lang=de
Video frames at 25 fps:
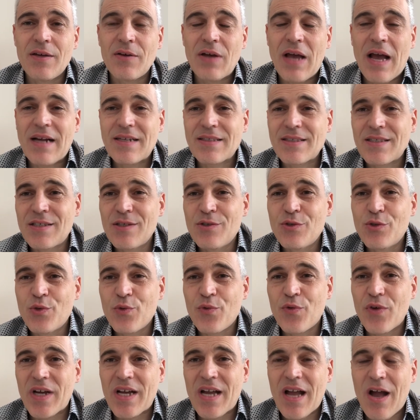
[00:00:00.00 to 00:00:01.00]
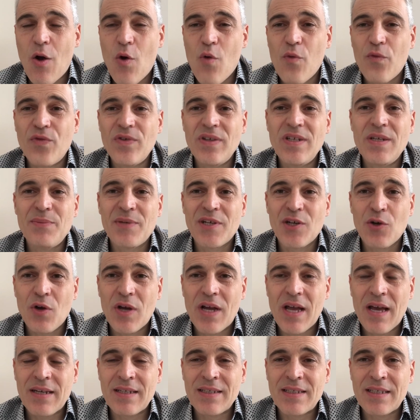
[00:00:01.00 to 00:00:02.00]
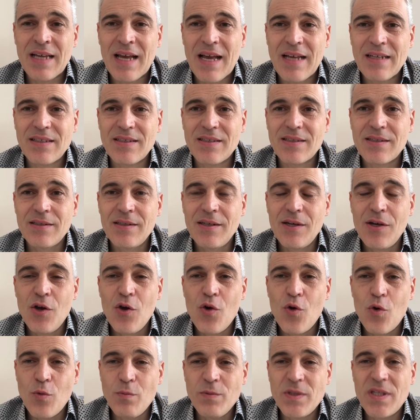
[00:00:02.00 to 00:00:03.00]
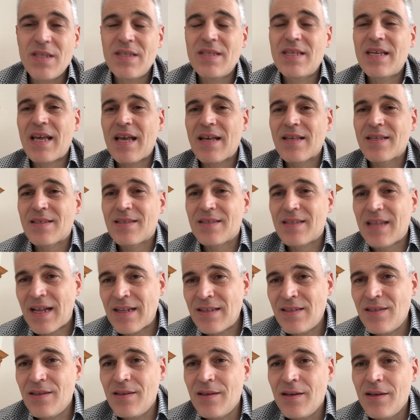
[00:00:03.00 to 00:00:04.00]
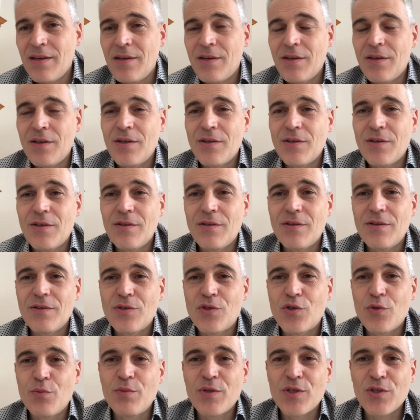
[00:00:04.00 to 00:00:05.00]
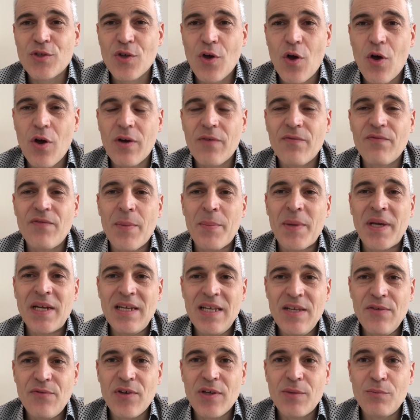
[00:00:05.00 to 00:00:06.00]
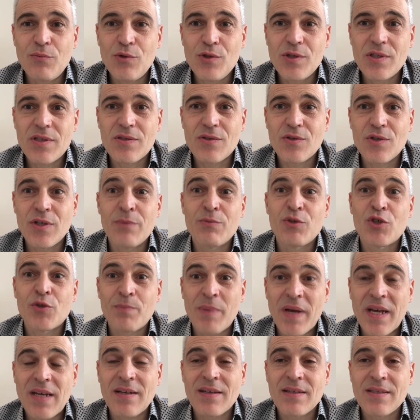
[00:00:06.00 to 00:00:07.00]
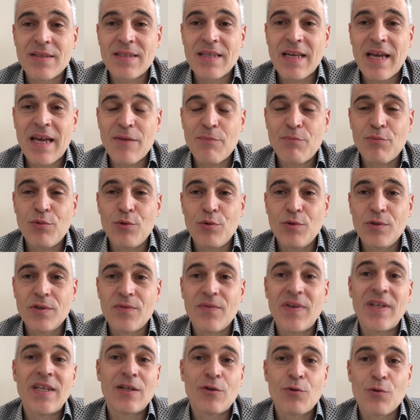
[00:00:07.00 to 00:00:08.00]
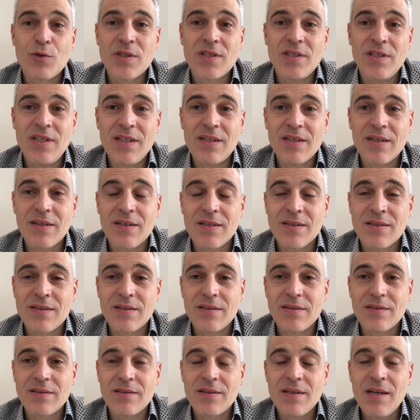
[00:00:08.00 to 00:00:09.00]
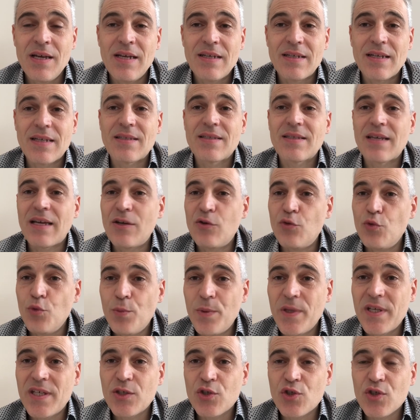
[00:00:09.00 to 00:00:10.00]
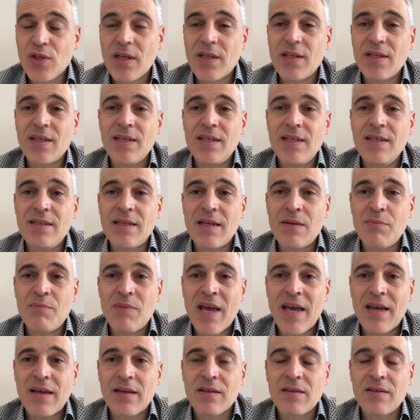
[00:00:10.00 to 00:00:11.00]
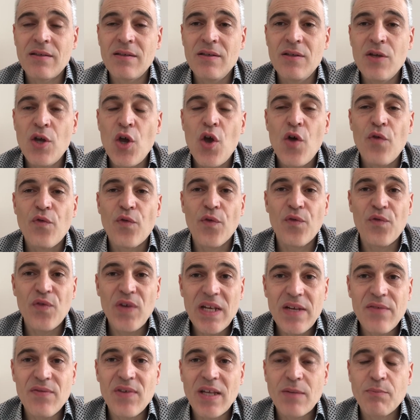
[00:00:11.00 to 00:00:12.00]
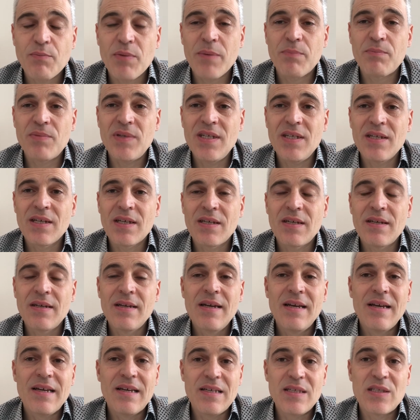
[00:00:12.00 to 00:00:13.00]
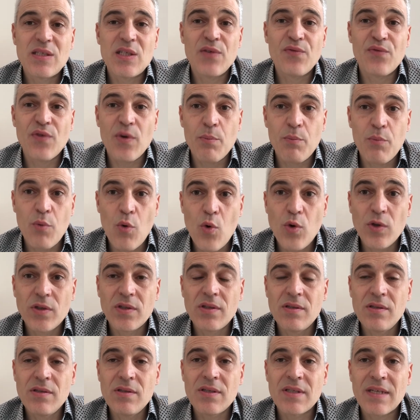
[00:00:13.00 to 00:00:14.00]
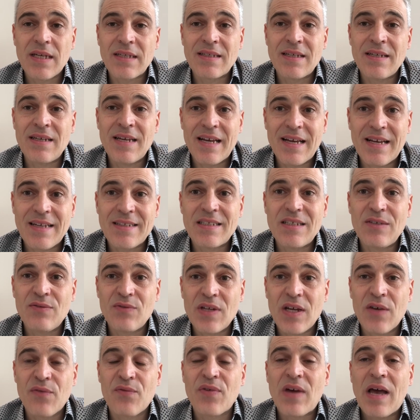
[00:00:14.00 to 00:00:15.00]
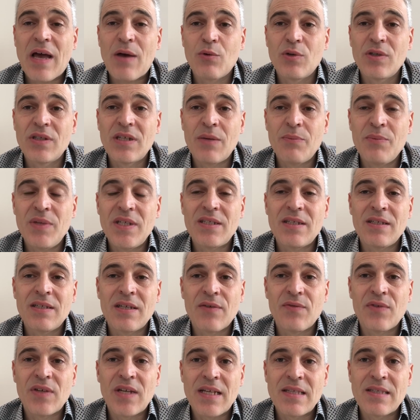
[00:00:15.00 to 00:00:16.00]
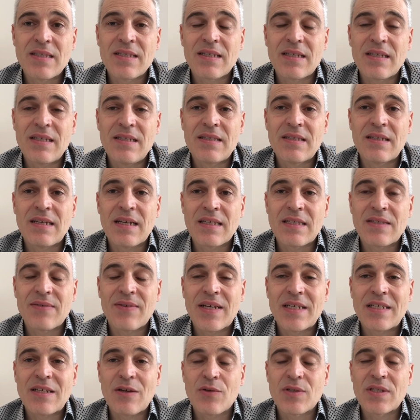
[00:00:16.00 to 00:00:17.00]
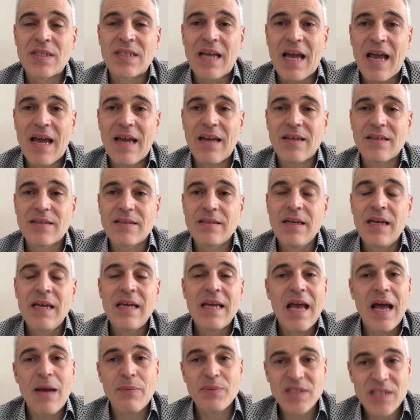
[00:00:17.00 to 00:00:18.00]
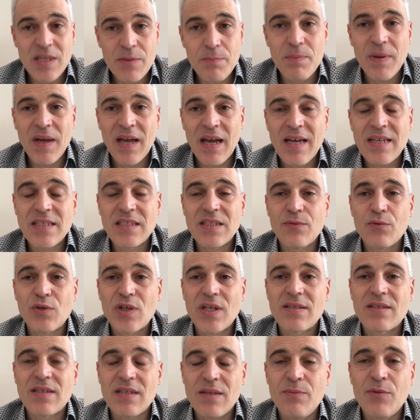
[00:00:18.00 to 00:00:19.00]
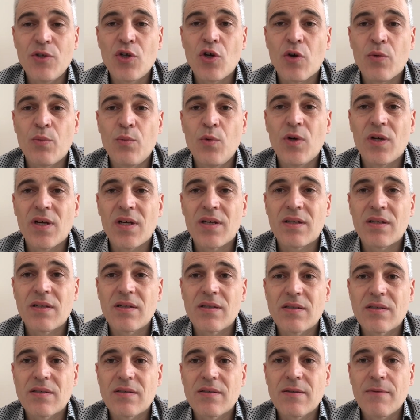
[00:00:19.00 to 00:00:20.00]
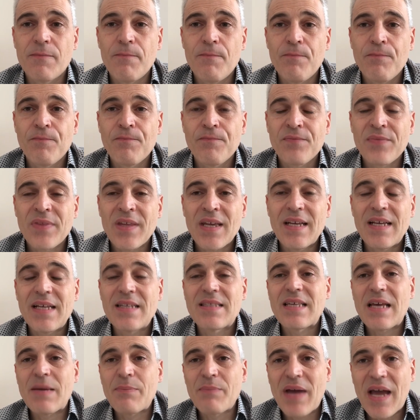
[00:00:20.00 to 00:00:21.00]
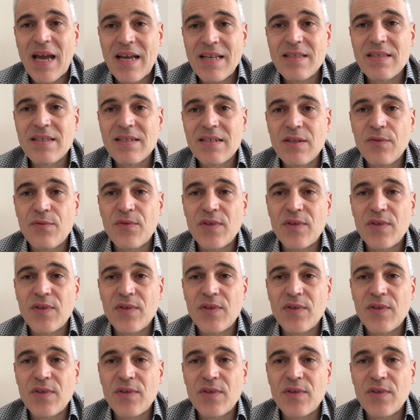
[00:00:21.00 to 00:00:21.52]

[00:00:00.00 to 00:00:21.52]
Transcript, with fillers: Aktien zu verkaufen, die man noch gar nicht hat, um sie sich erst dann zu besorgen, wenn man liefern muss, zu einem späteren Zeitpunkt, wenn die Kurse niedriger sind. Das ist eine übliche Strategie in den Märkten. Für viele Wertpapiere ist sie verboten seit den negativen Erfahrungen damit in der Finanzkrise nach 2008. Aber es gibt Bereiche, wo das immer noch möglich ist. Jetzt haben einzelne